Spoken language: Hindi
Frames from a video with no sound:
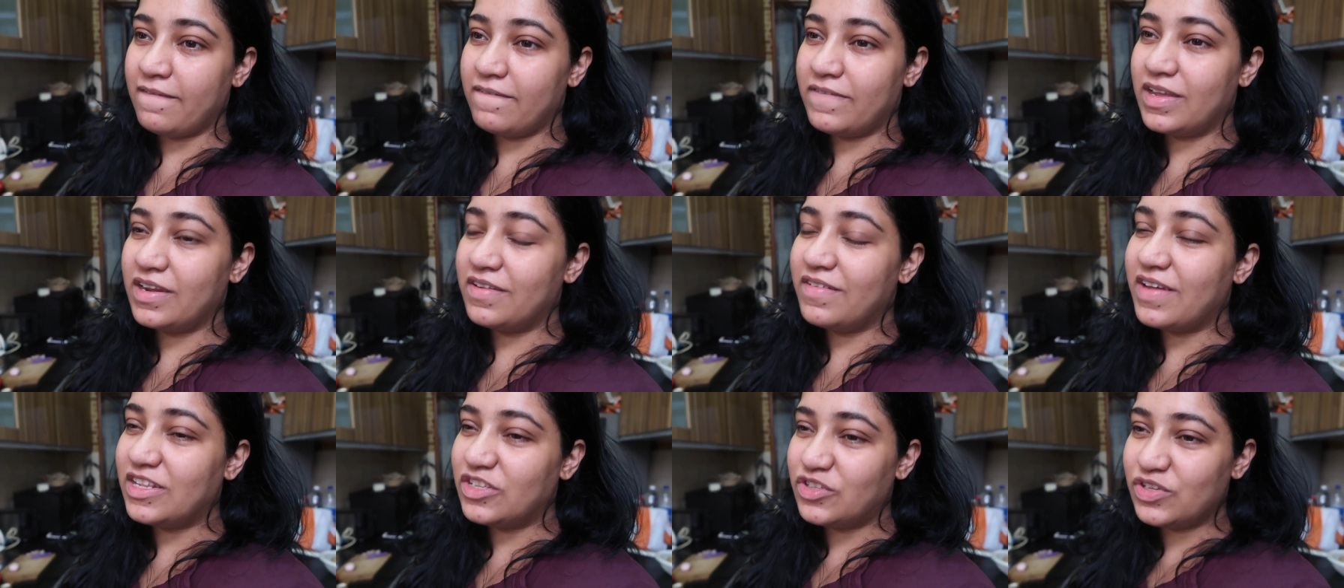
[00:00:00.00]

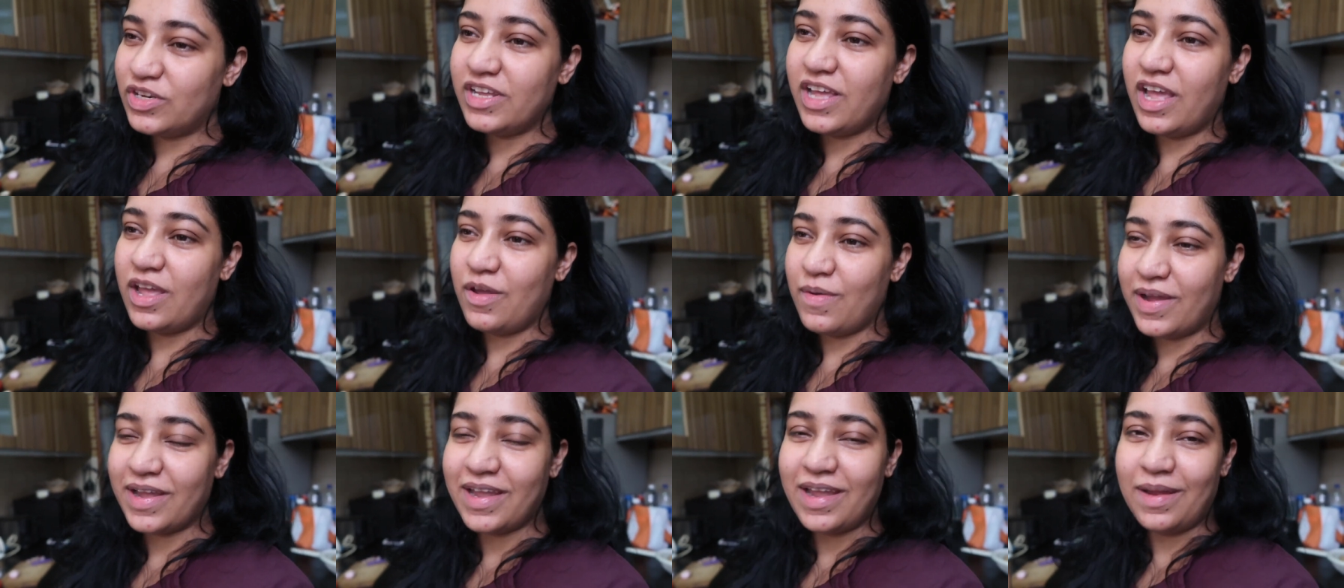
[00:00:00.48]
फिर इवेंचुअली
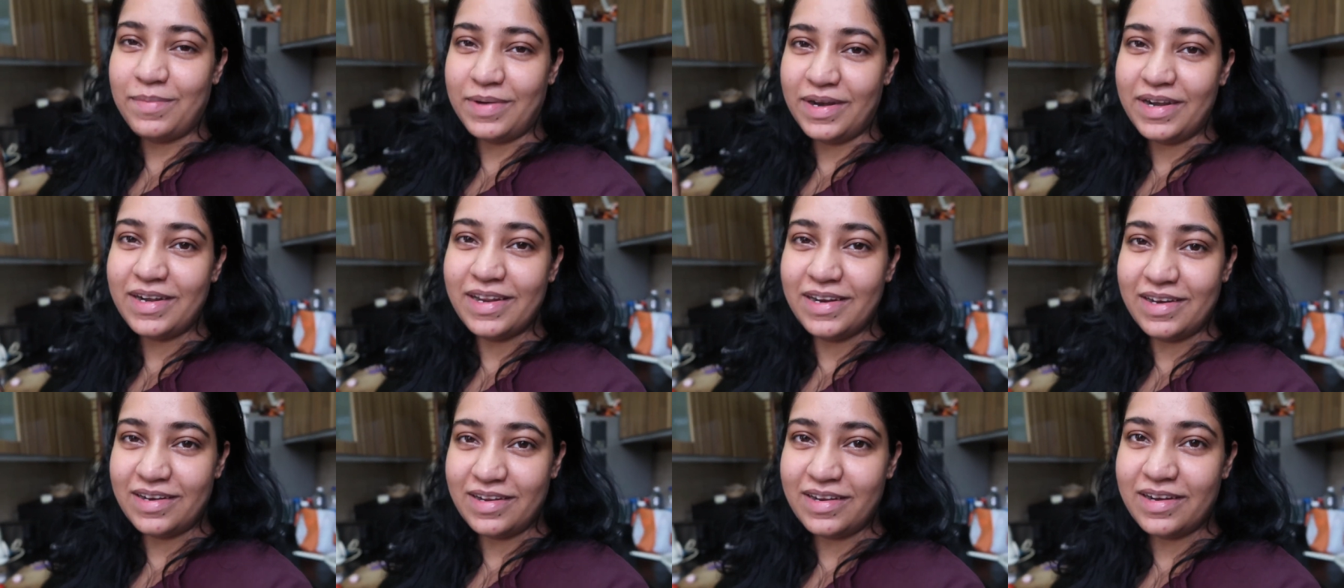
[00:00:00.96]
यही हुआ कि
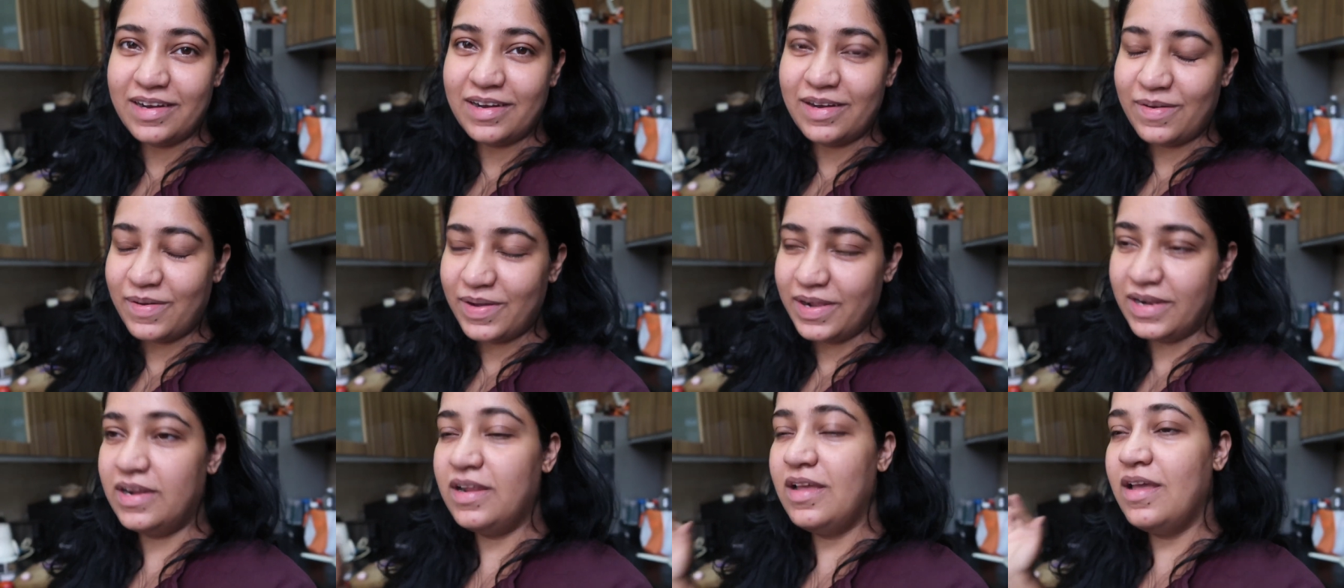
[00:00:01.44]
हमने डिनर
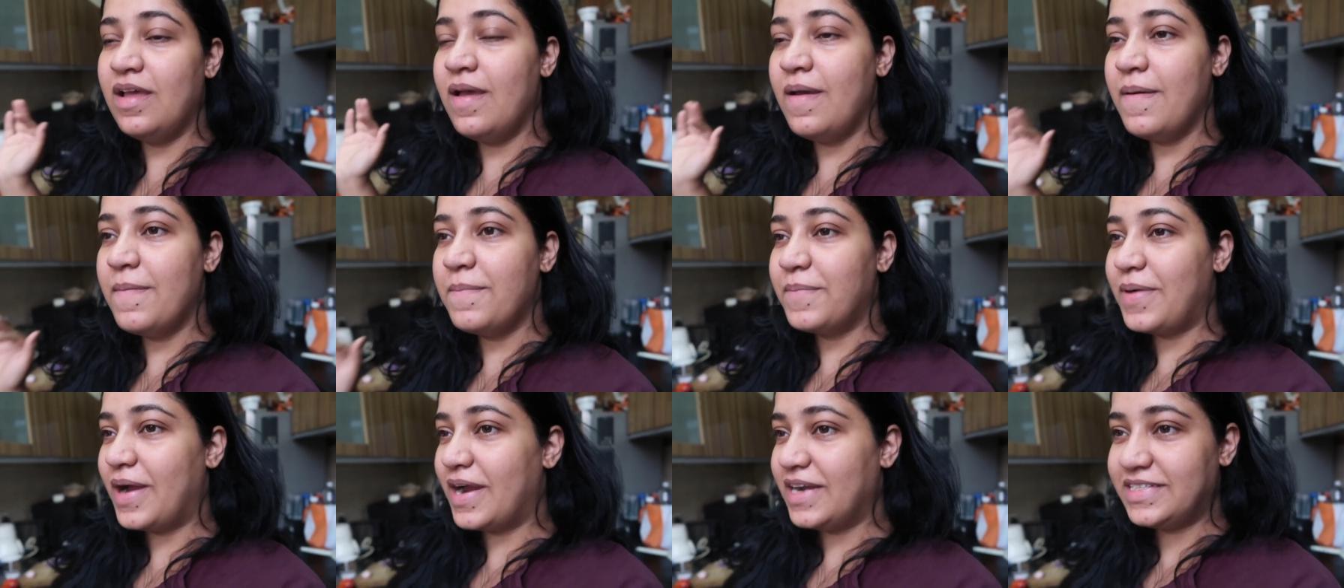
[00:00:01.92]
एंड ऑयल
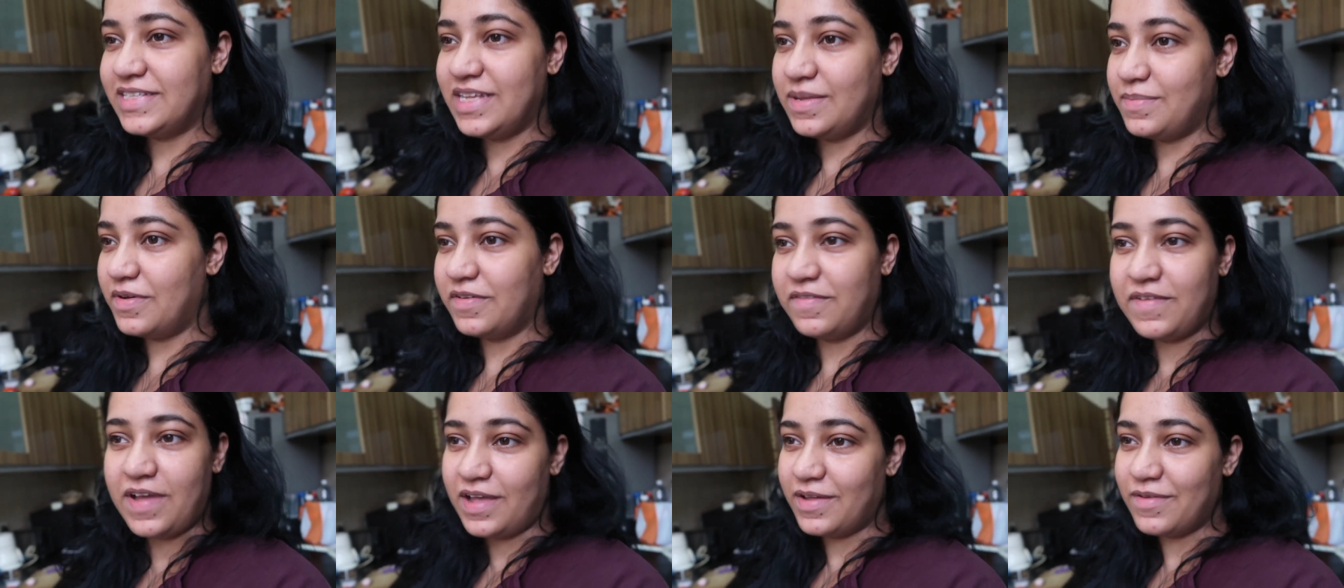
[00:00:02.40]
बाहर से
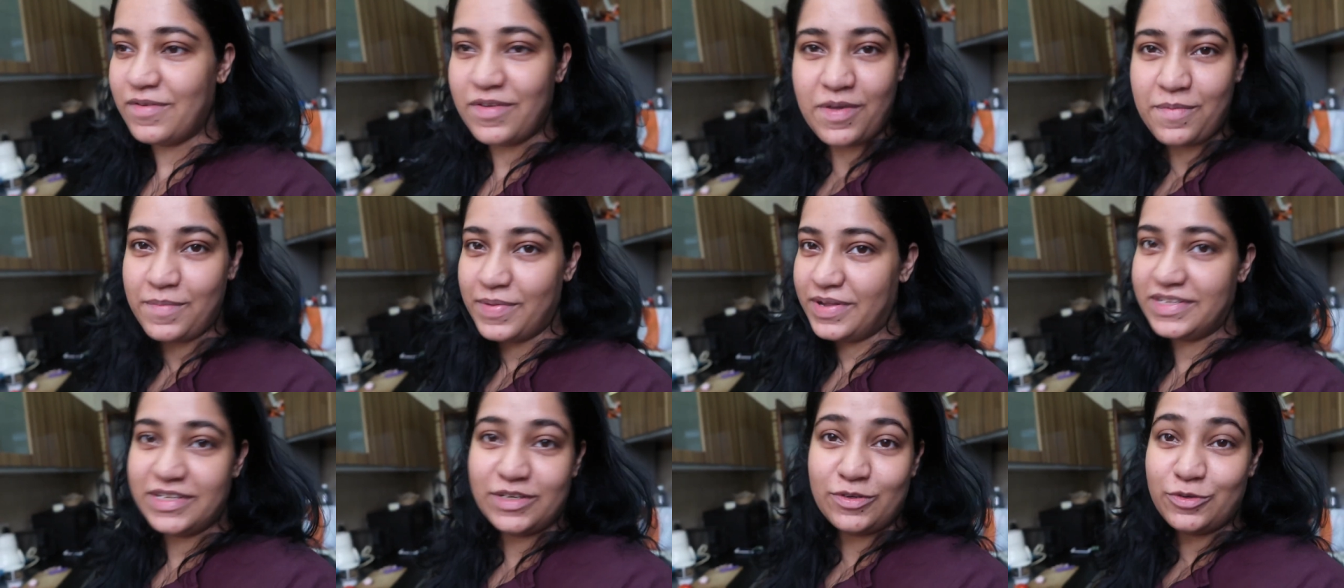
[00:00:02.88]
ही मंगवाया
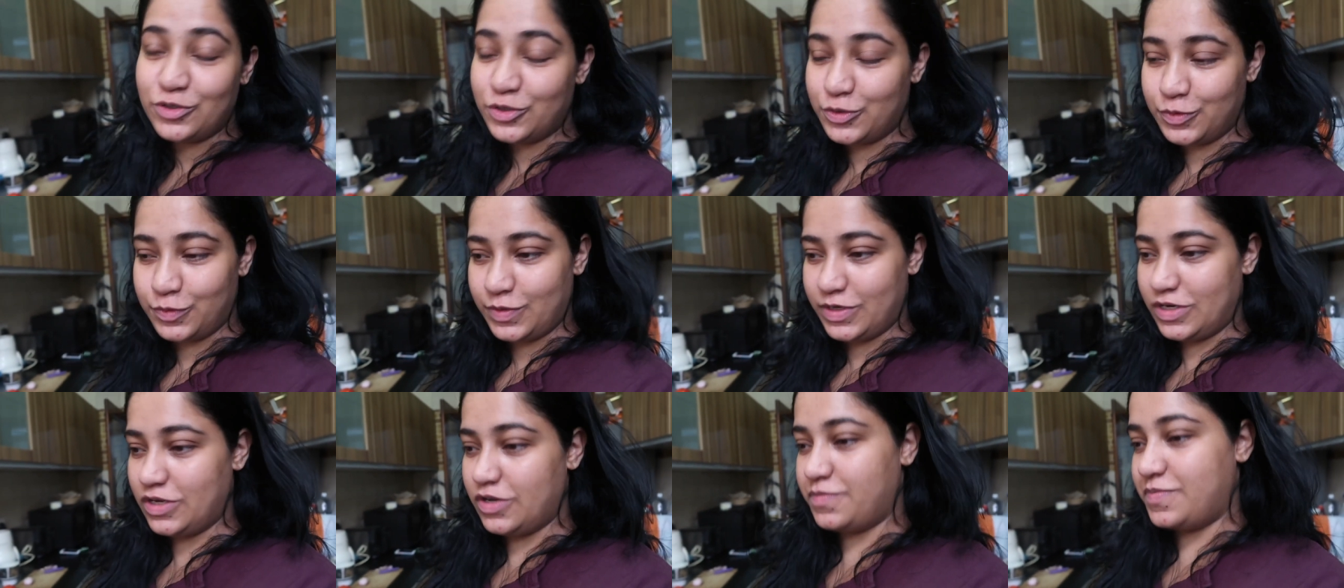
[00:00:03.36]
क्योंकि मेरे से
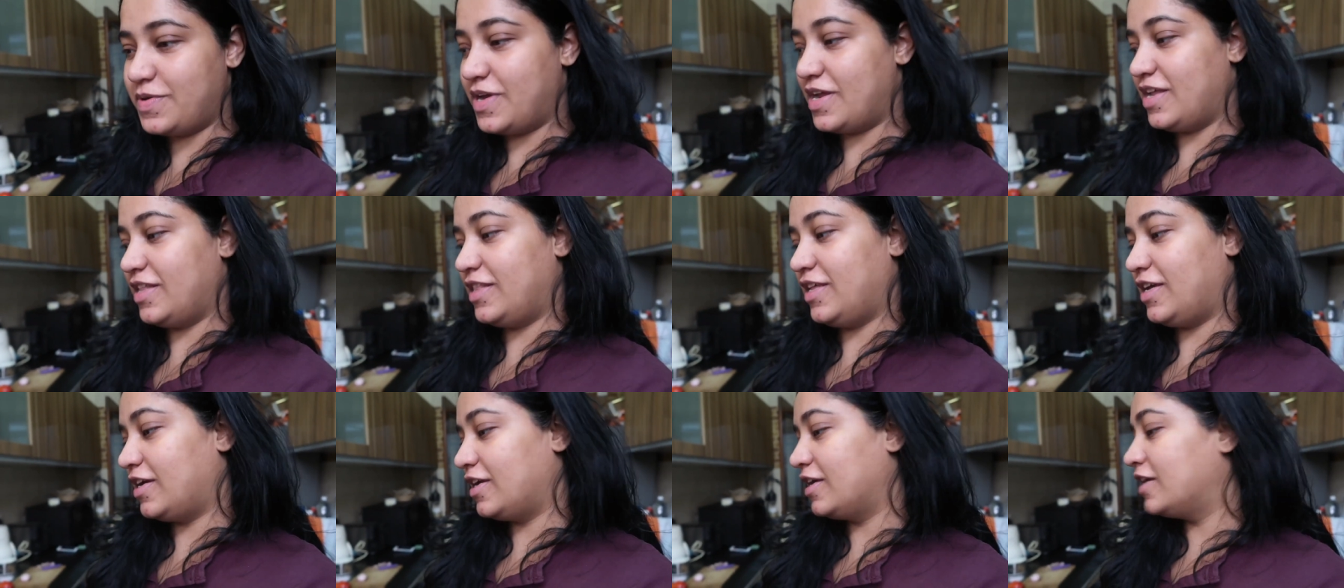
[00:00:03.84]
कुछ भी नहीं हो पा
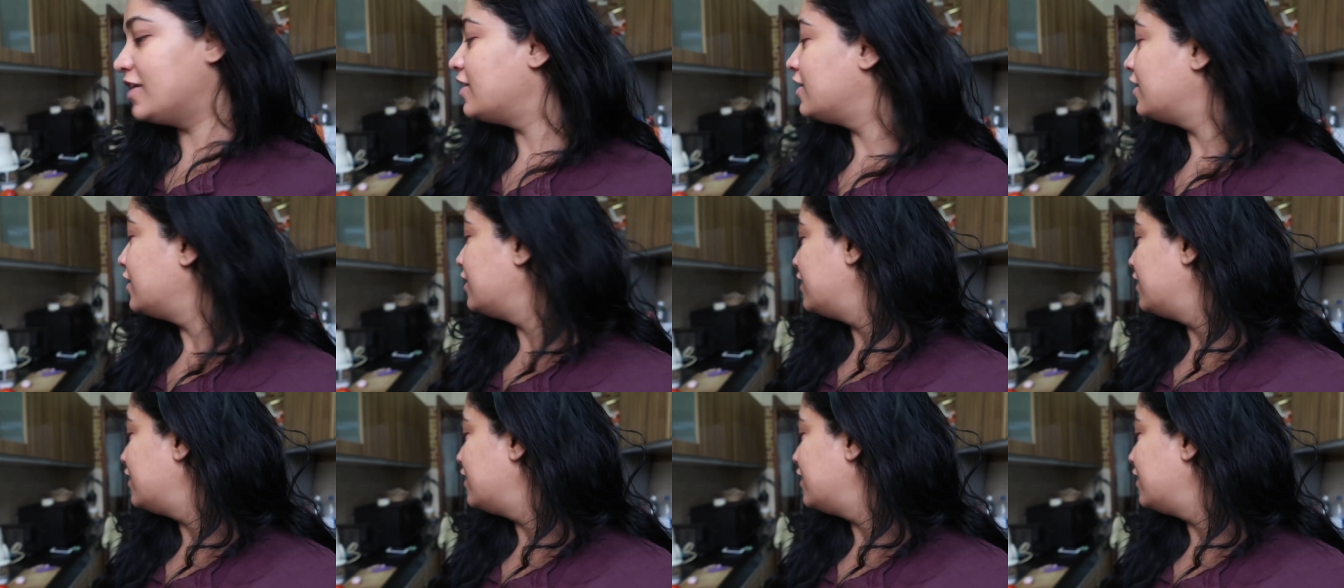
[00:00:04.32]
रहा था